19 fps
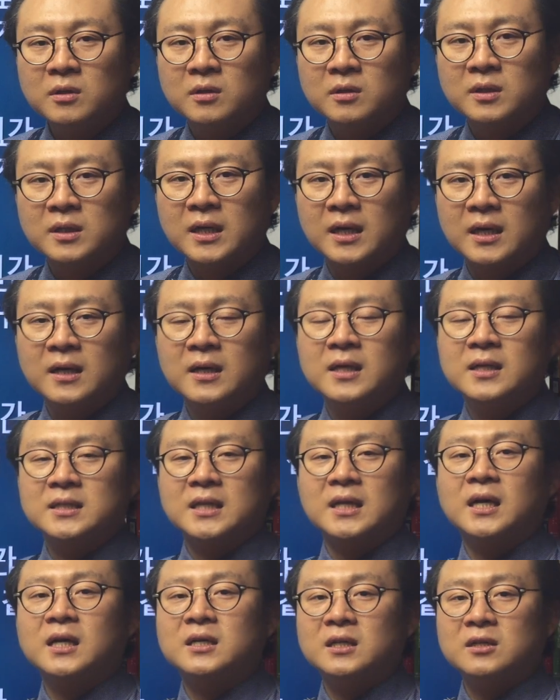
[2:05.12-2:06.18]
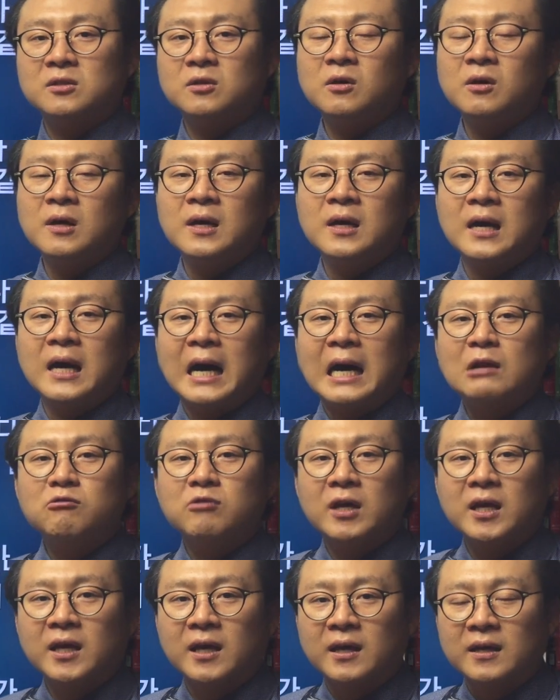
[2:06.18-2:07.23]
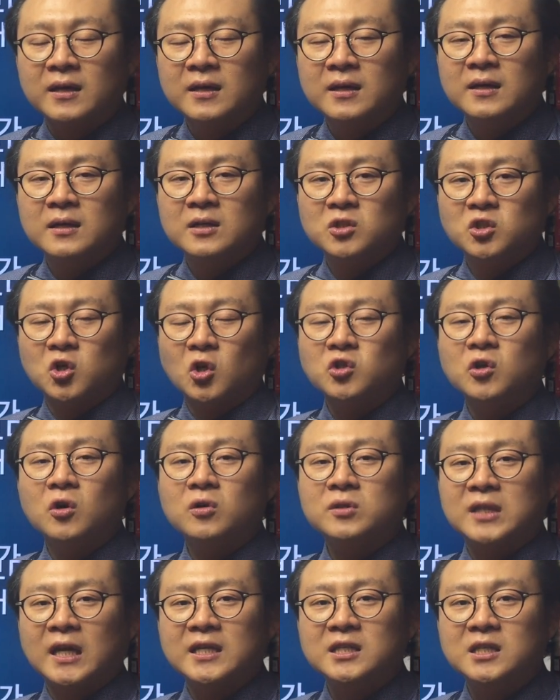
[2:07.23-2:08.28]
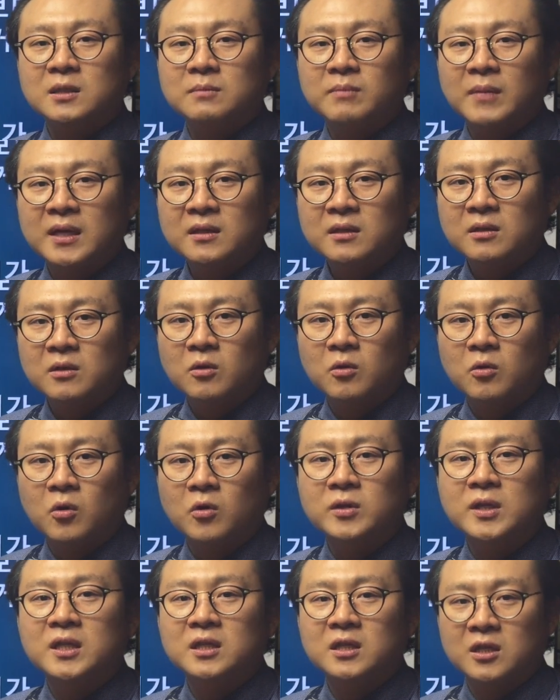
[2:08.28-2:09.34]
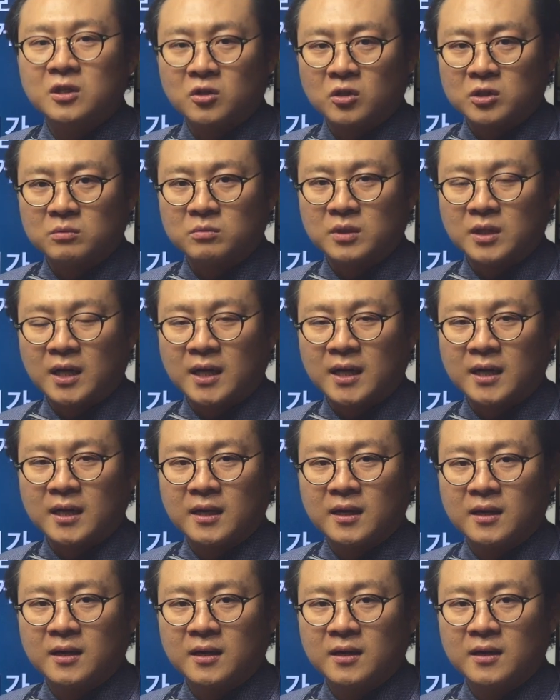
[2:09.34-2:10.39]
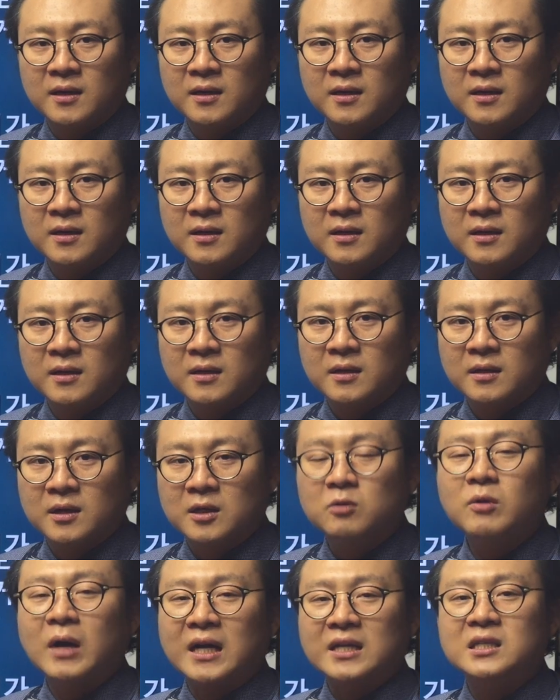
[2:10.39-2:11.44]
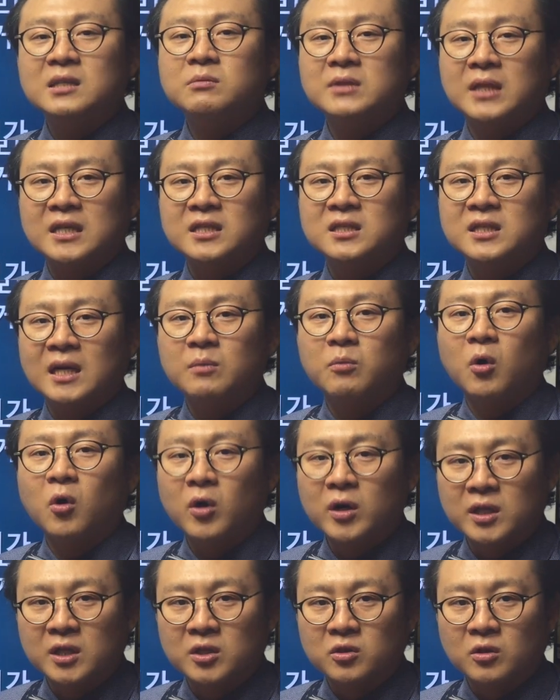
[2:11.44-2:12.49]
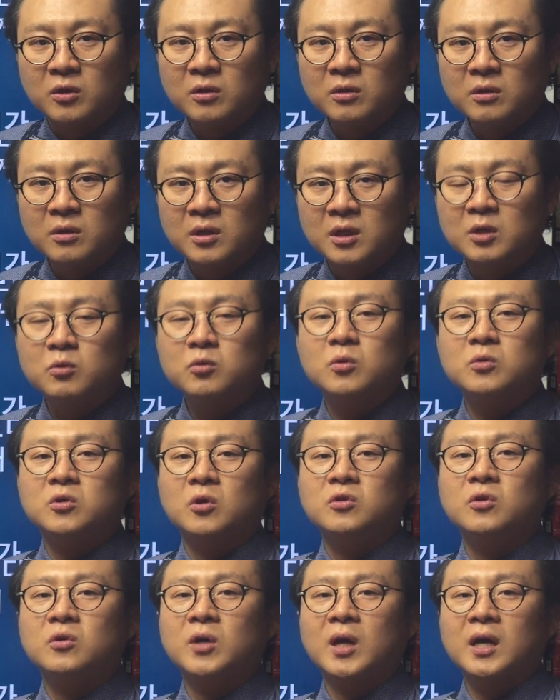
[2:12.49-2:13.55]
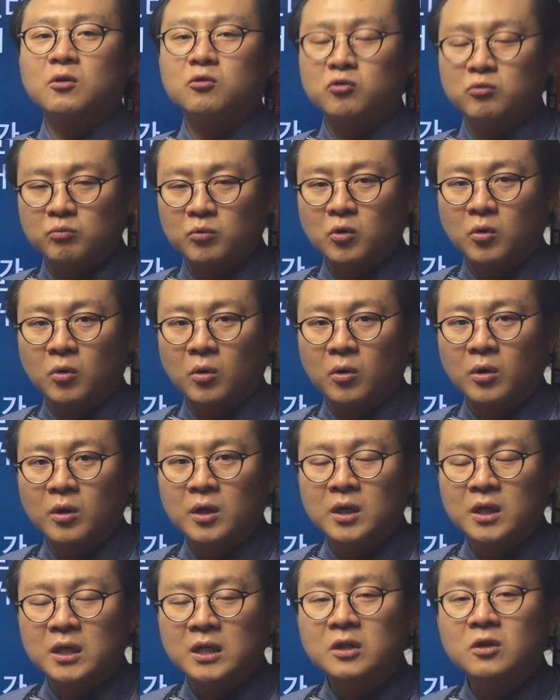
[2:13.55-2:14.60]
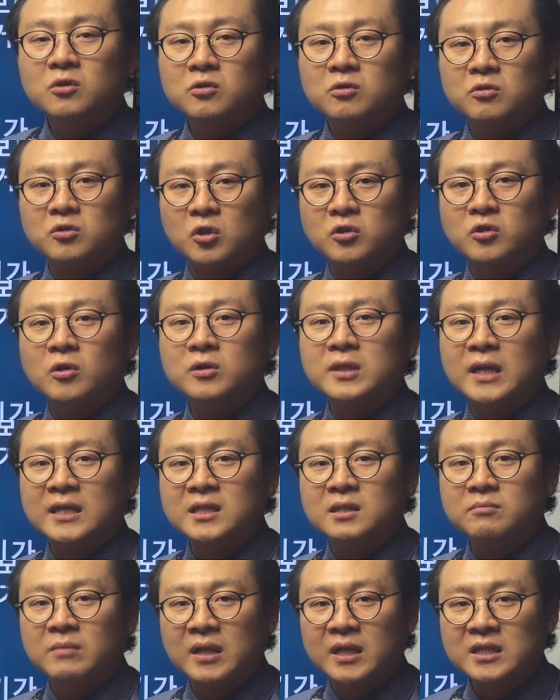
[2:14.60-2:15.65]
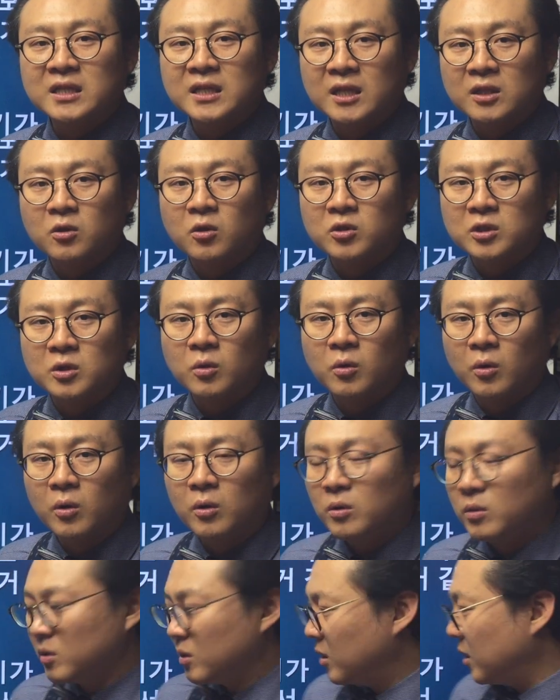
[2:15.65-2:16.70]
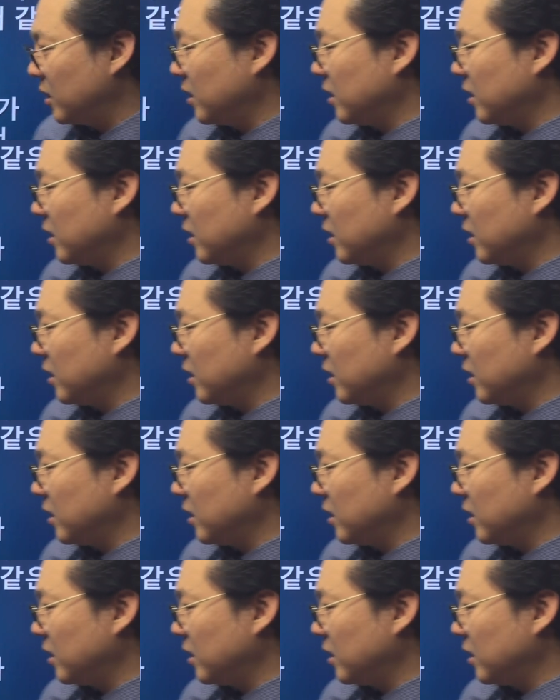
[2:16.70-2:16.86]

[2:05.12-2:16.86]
그러니까 제가 그래서 하루에 저녁 단식만 권해드리는 것입니다. 그리고 아침은 다시 잘 먹어야 되죠. 그리고 또 저녁에 굶고, 이런 식으로 저녁 단식만 하시라는 것이고,